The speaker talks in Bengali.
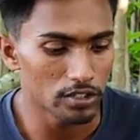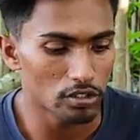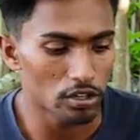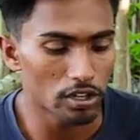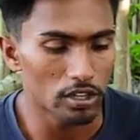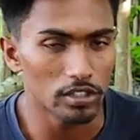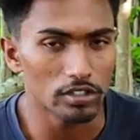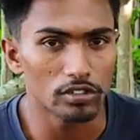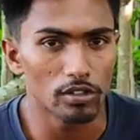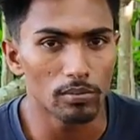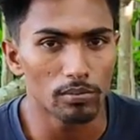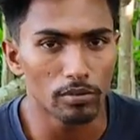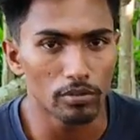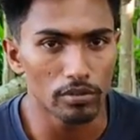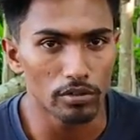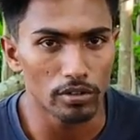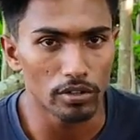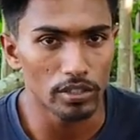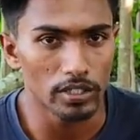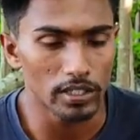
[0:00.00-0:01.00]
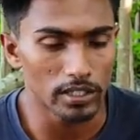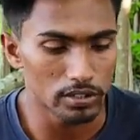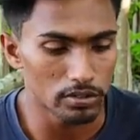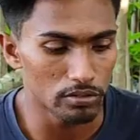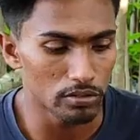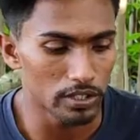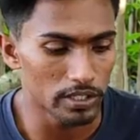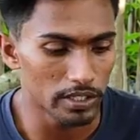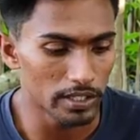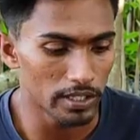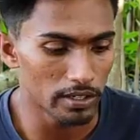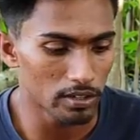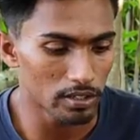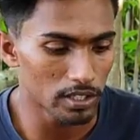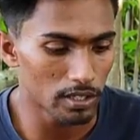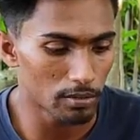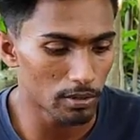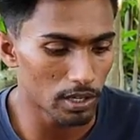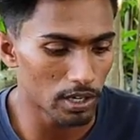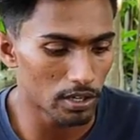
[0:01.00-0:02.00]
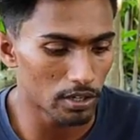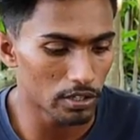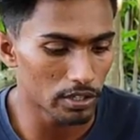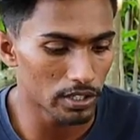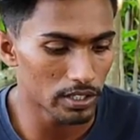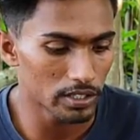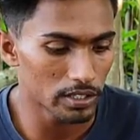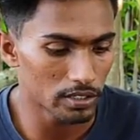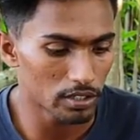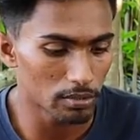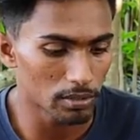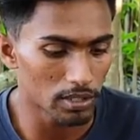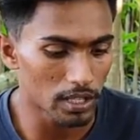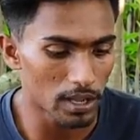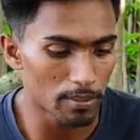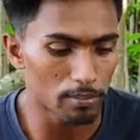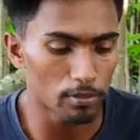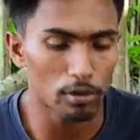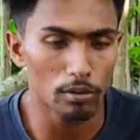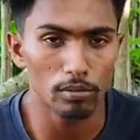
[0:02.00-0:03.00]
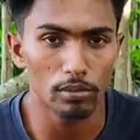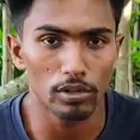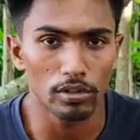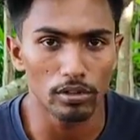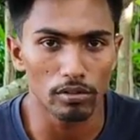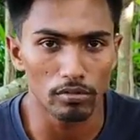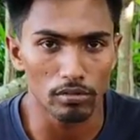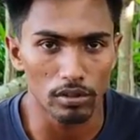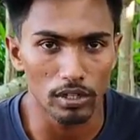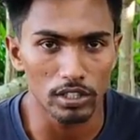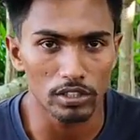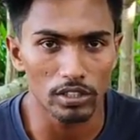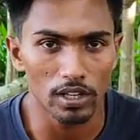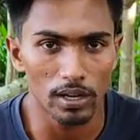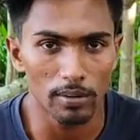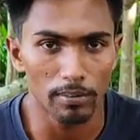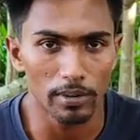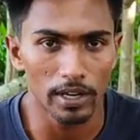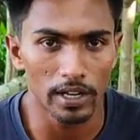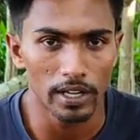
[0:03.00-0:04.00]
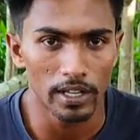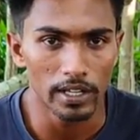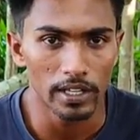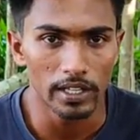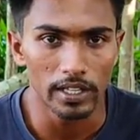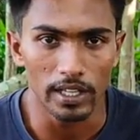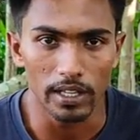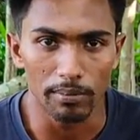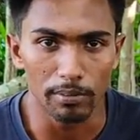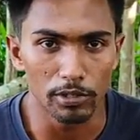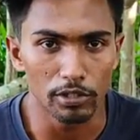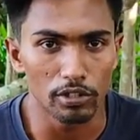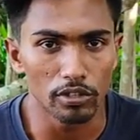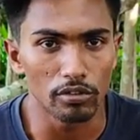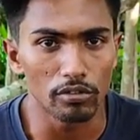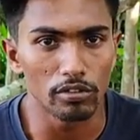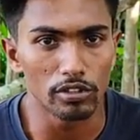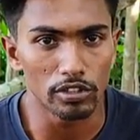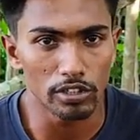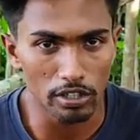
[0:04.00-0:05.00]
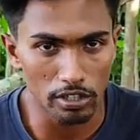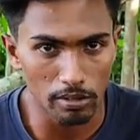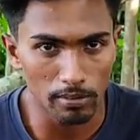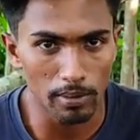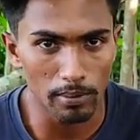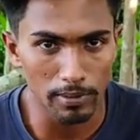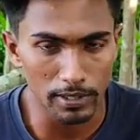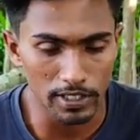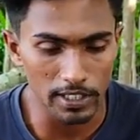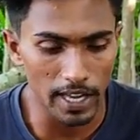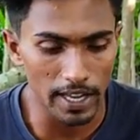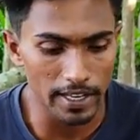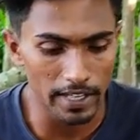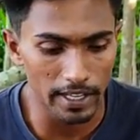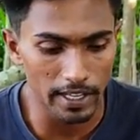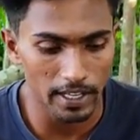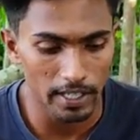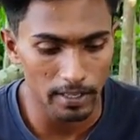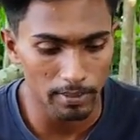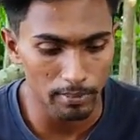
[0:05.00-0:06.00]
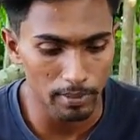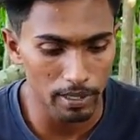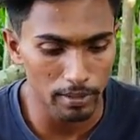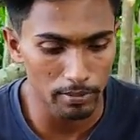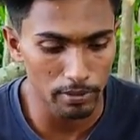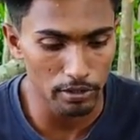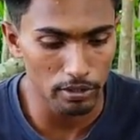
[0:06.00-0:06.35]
স্বয়ং সম্পূর্ণ কিছু দিক নিয়ে কথা বলা বলা হয় তবে তার পরবর্তীতে কিন্তু আসলে আমরা এই বিষয়গুলো সেরকমভাবে চাই না বা এই